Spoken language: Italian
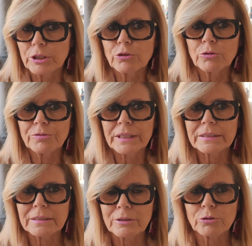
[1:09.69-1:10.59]
vengono
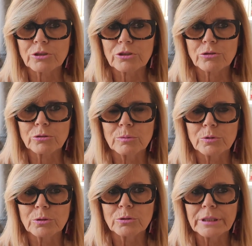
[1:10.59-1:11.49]
offerti dallo stesso
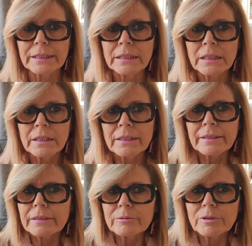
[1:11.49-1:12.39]
comune
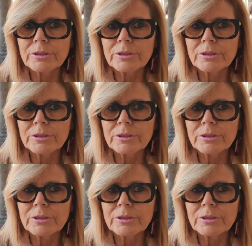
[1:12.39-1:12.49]
che